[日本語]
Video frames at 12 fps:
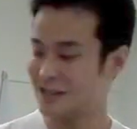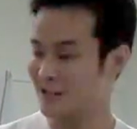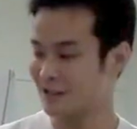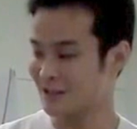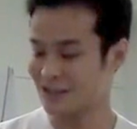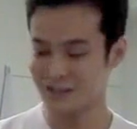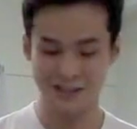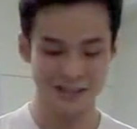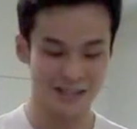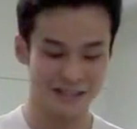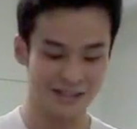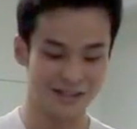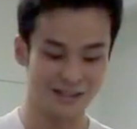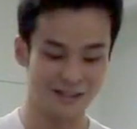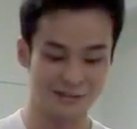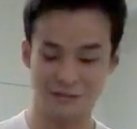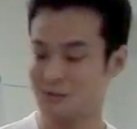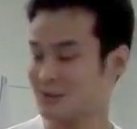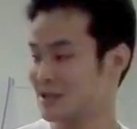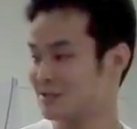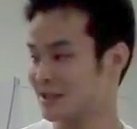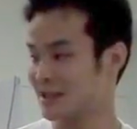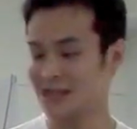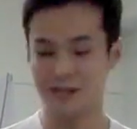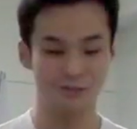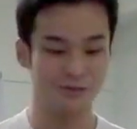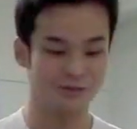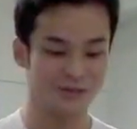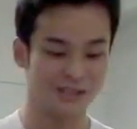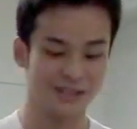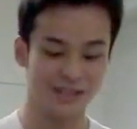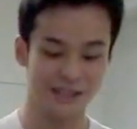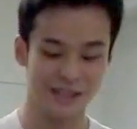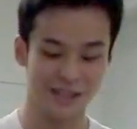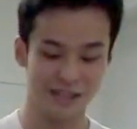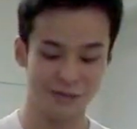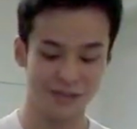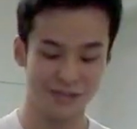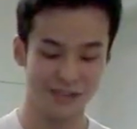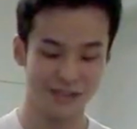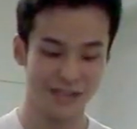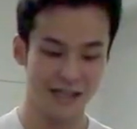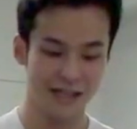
長岡技術科学大学のグミが発表させていただきます。